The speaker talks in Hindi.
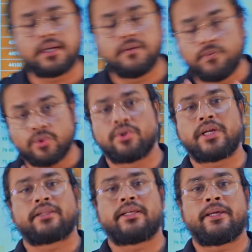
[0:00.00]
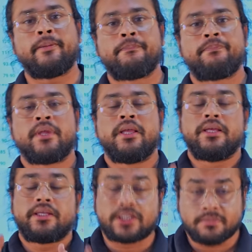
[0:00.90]
कंफ्यूज हो जाते हैं
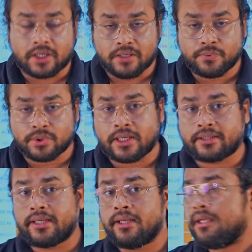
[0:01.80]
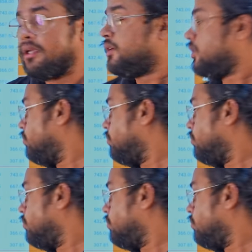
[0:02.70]
किस में कंफ्यूज हो जाते हैं कि